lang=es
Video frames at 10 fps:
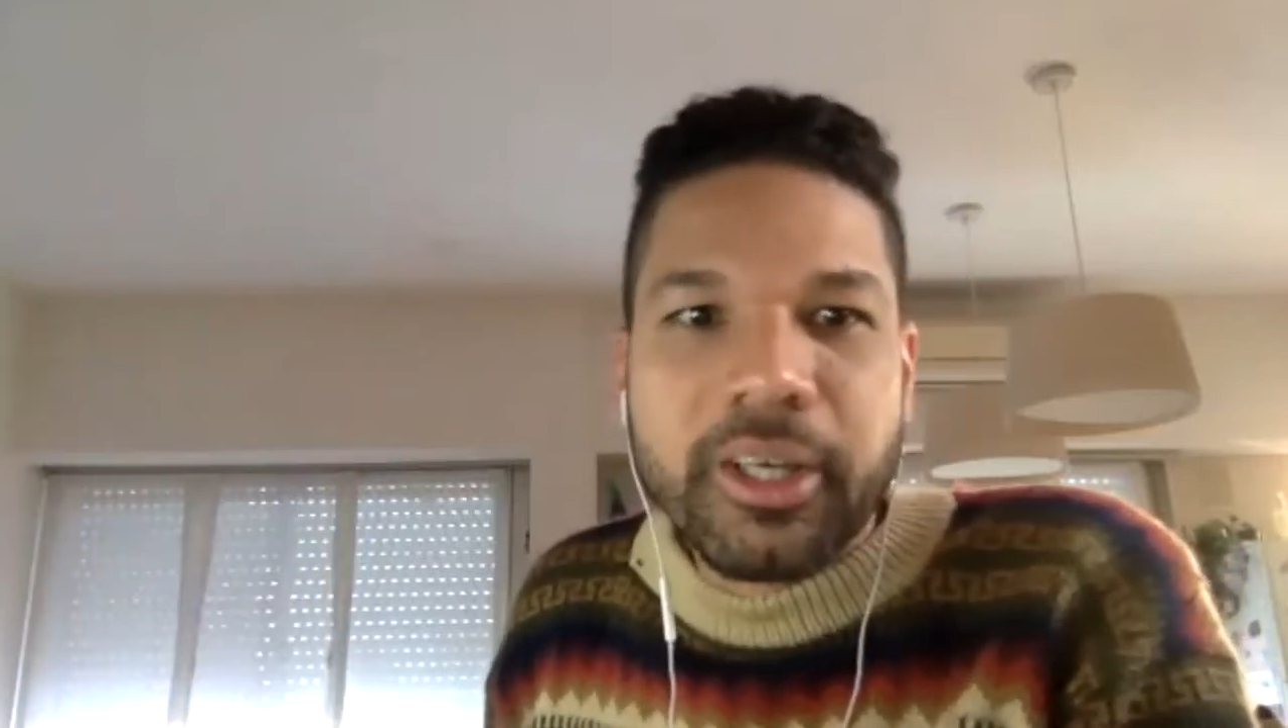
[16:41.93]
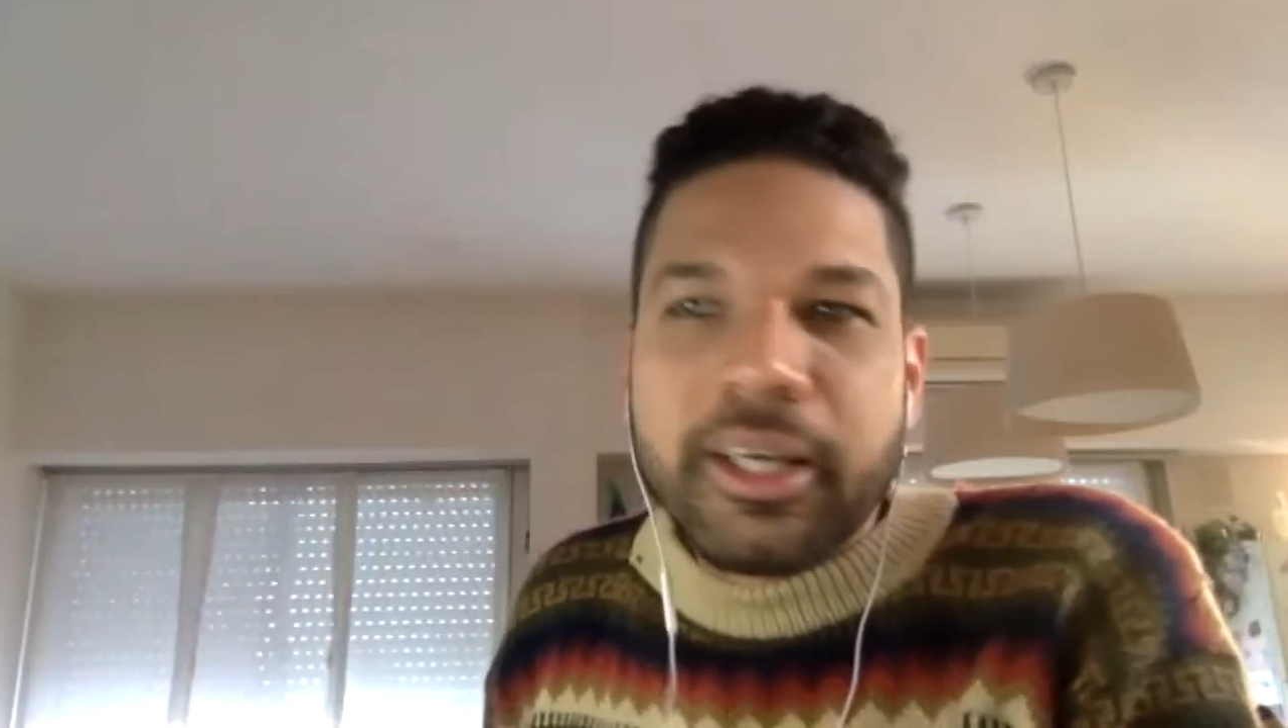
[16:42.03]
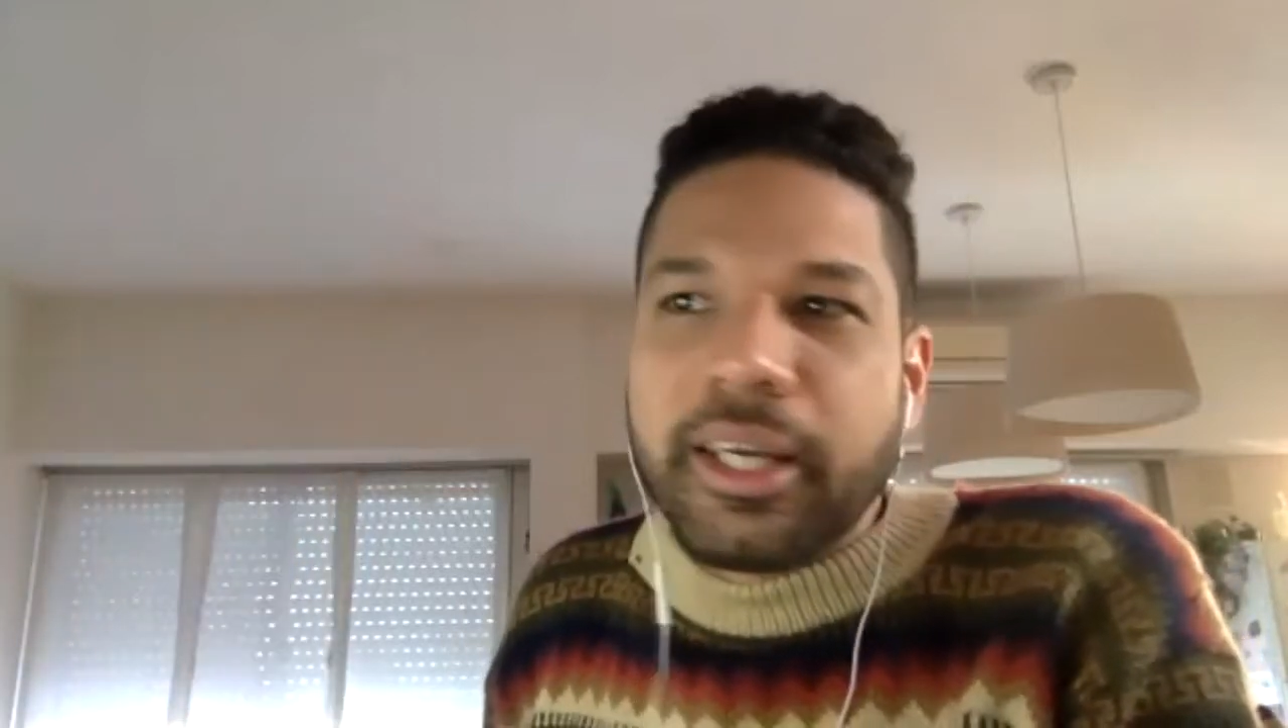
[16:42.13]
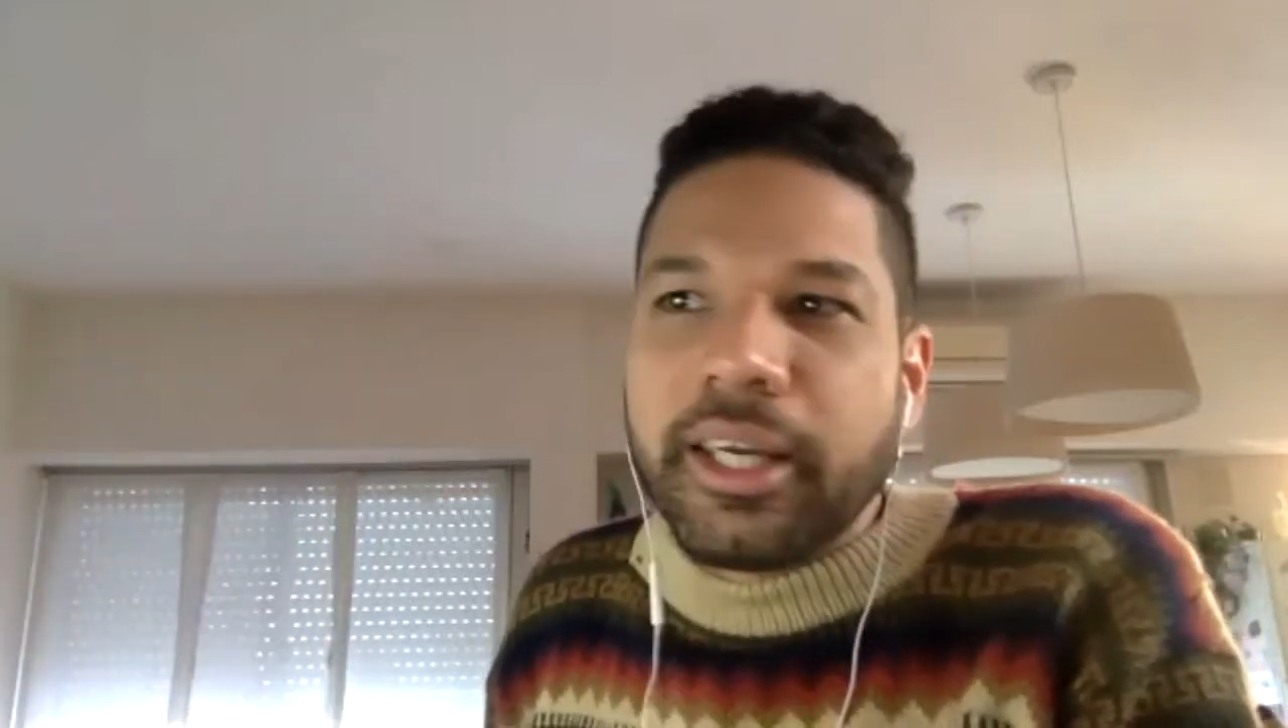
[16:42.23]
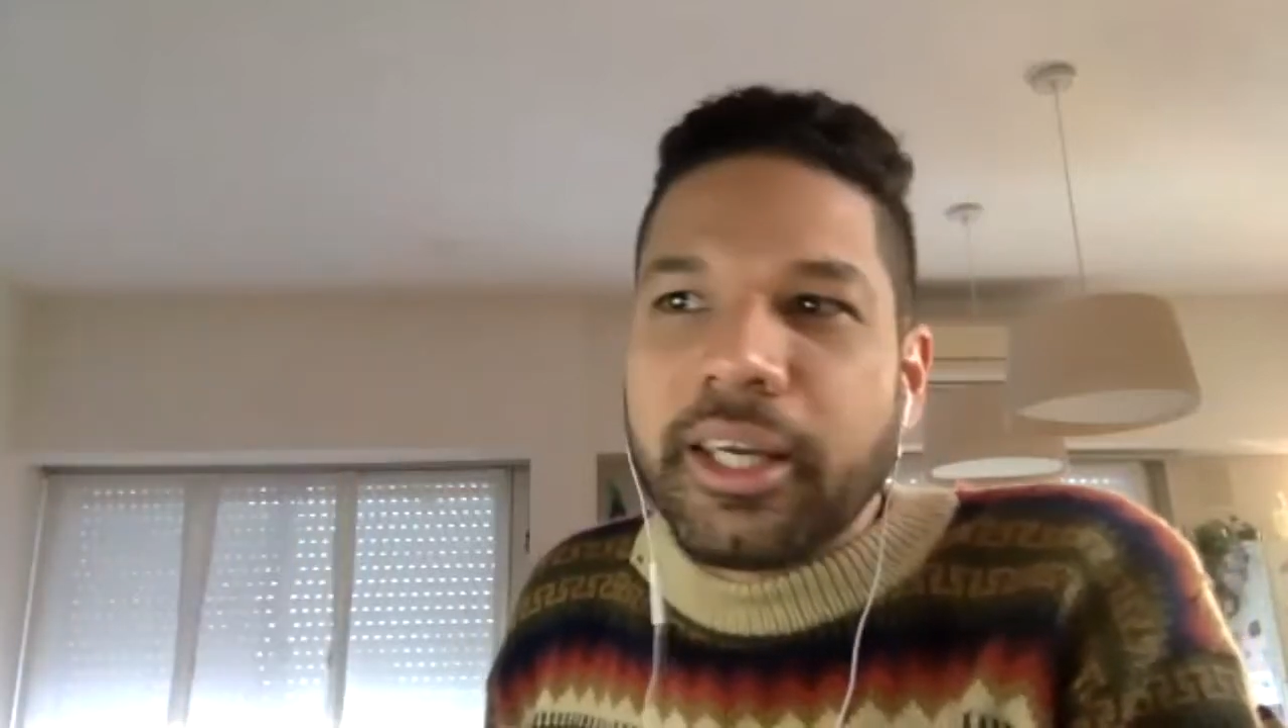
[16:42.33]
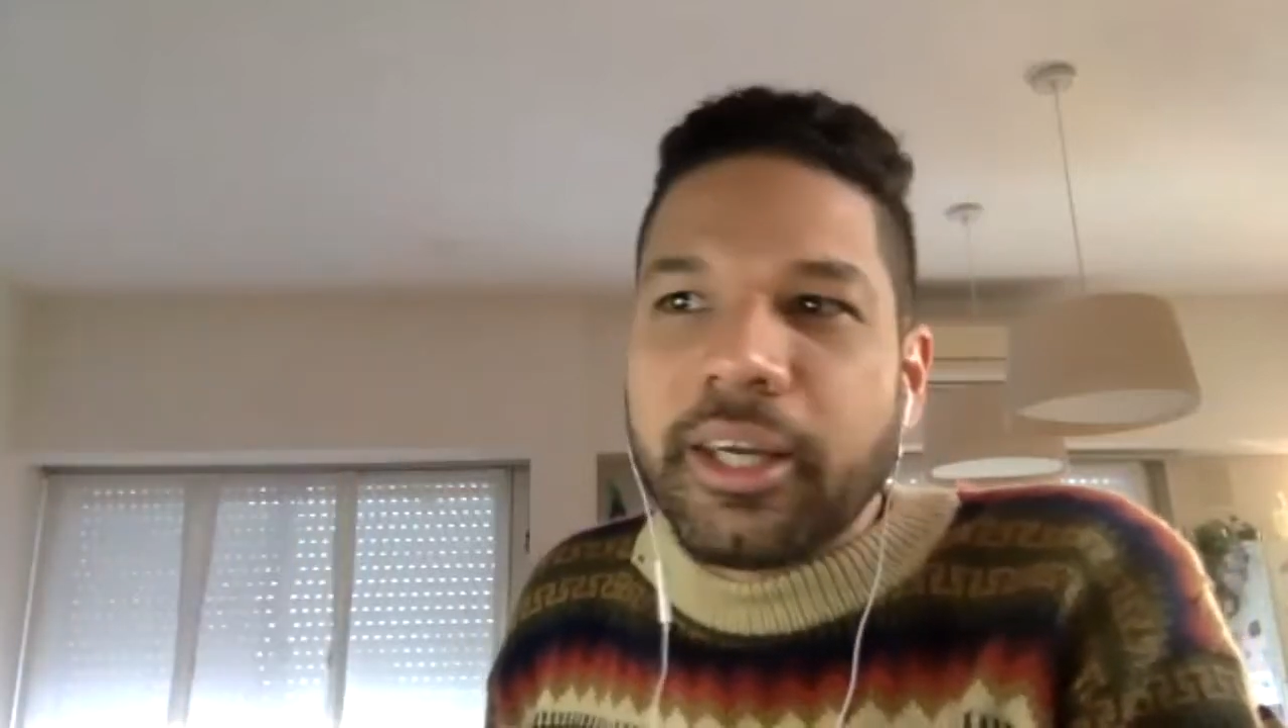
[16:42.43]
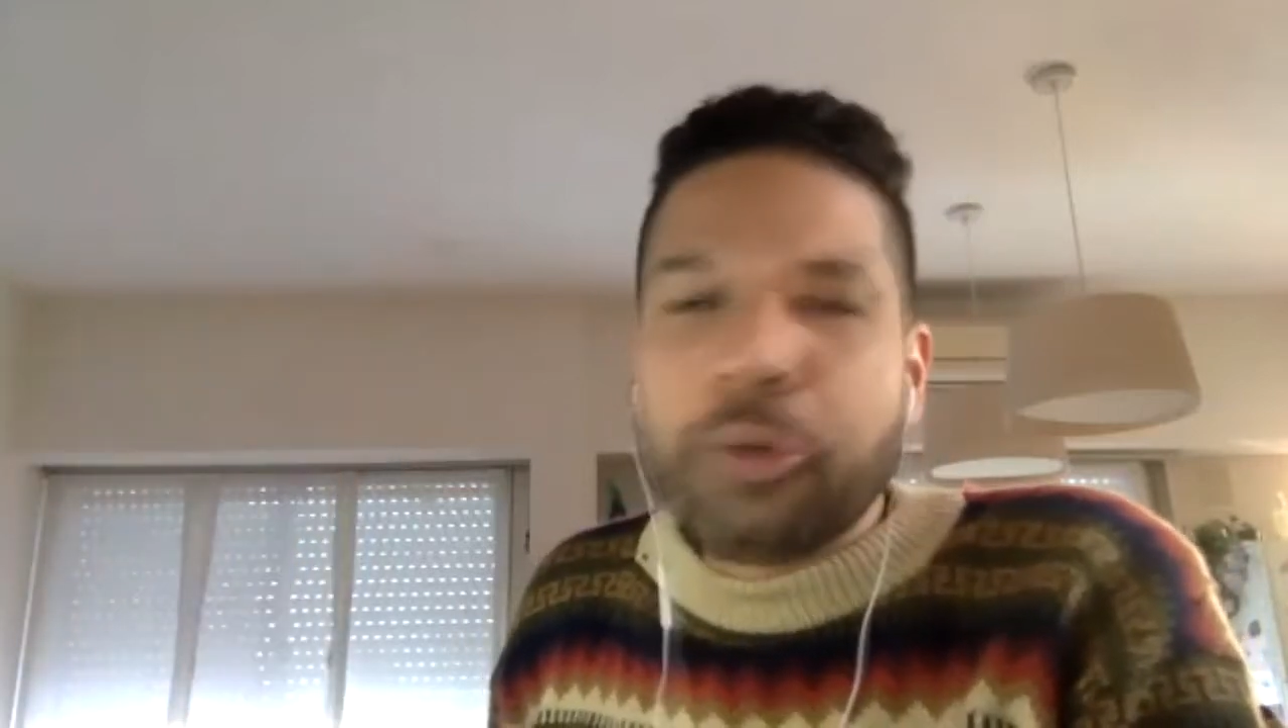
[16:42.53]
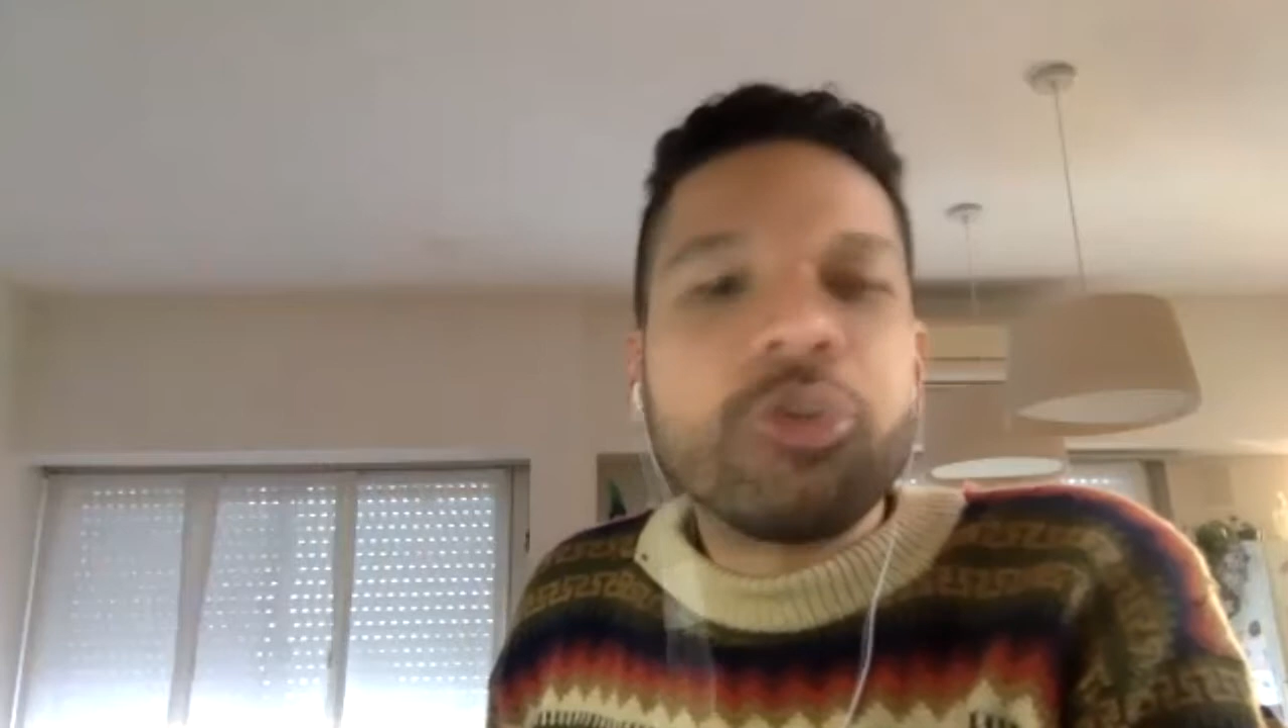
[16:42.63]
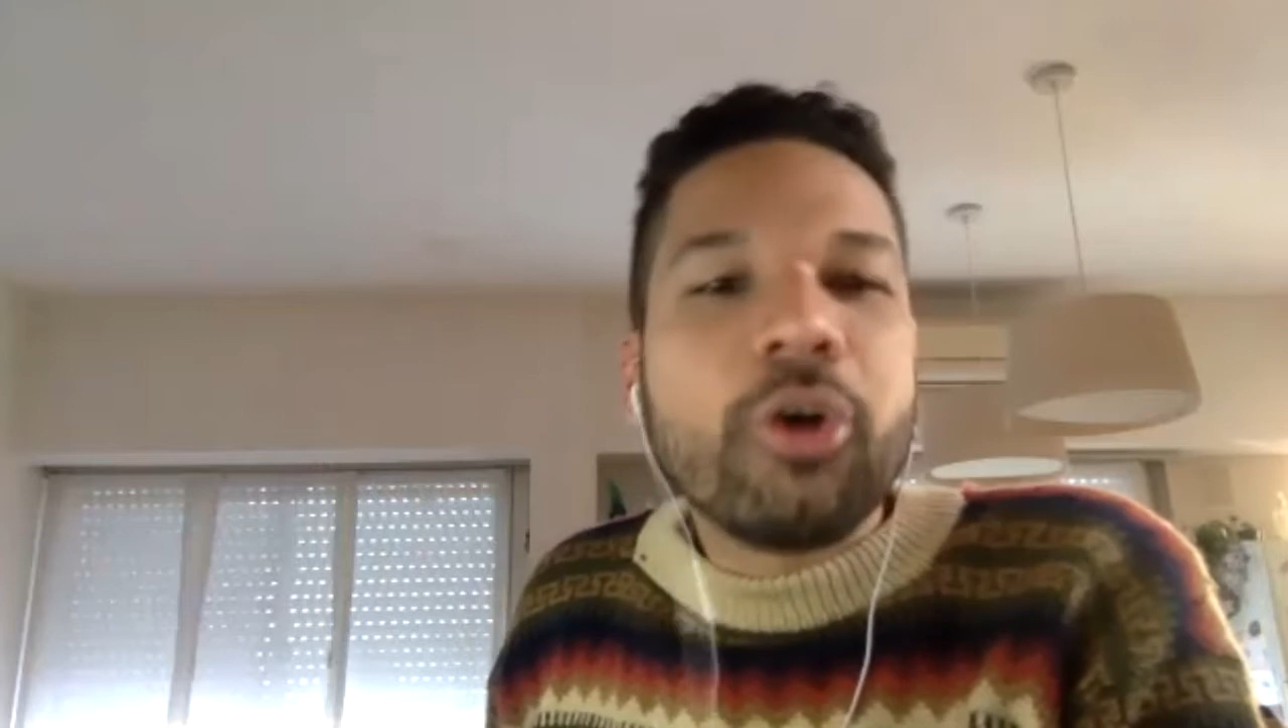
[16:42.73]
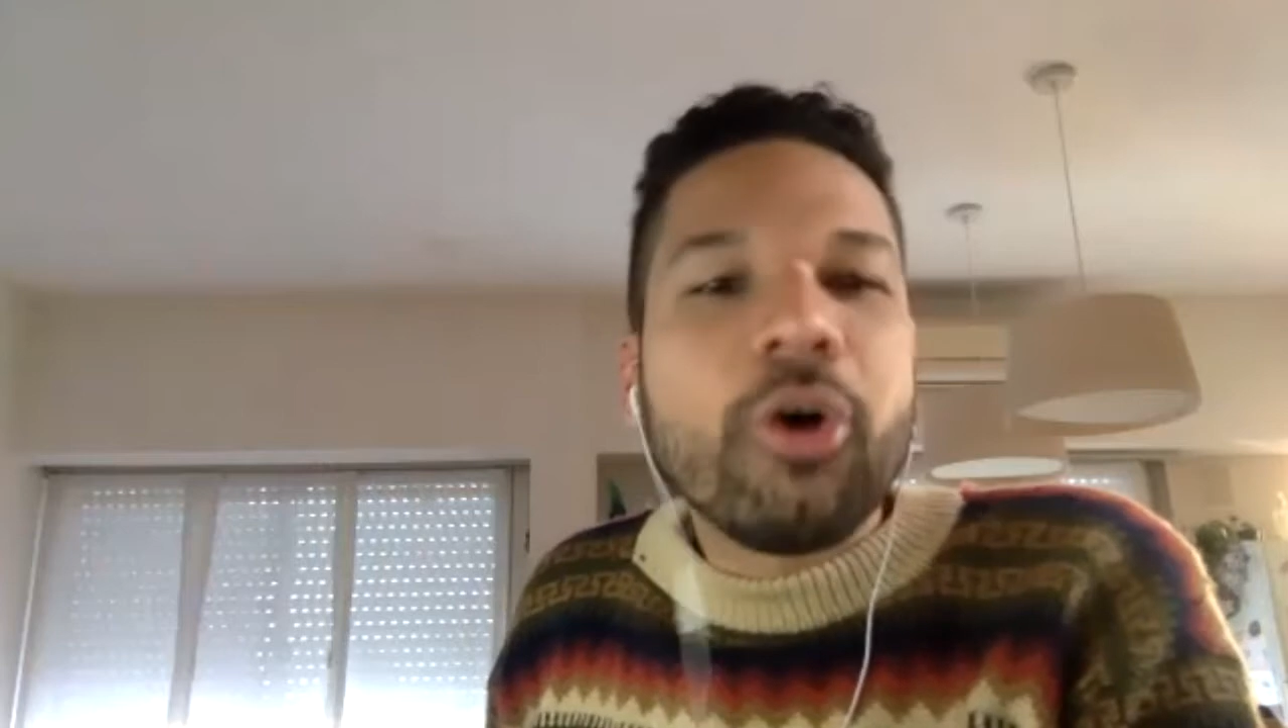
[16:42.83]
Eh,
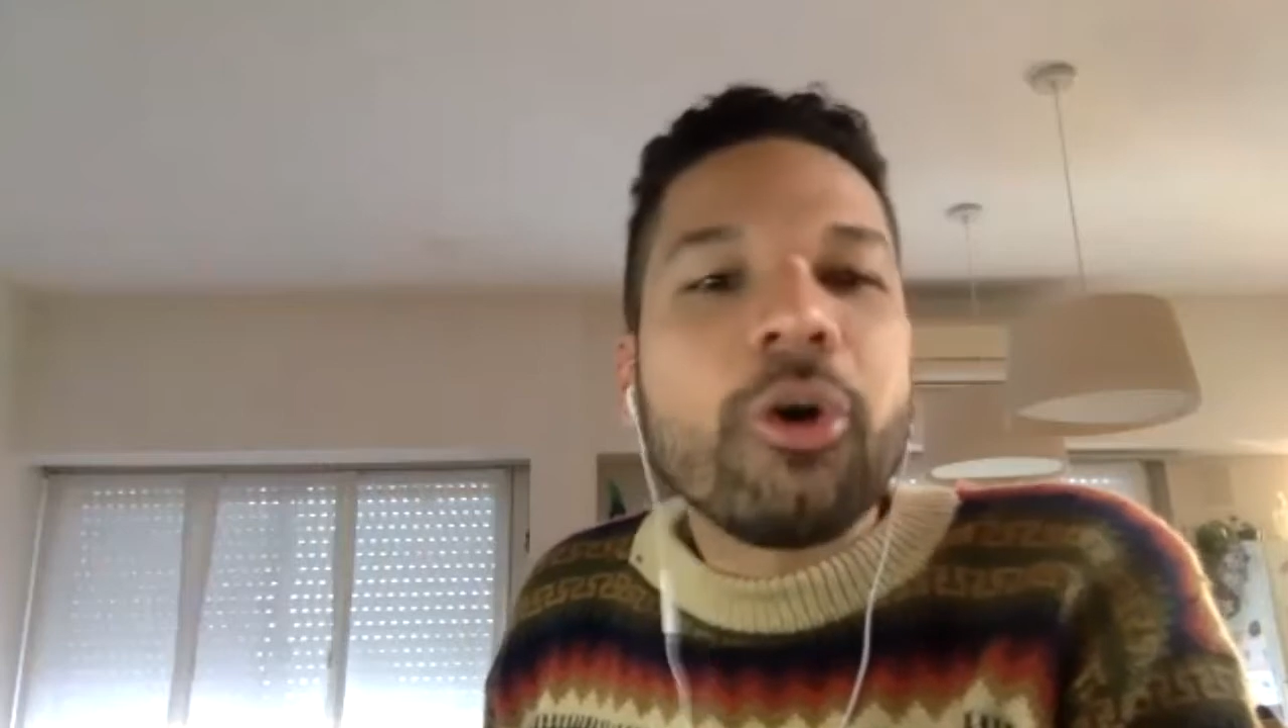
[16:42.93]
justo hoy,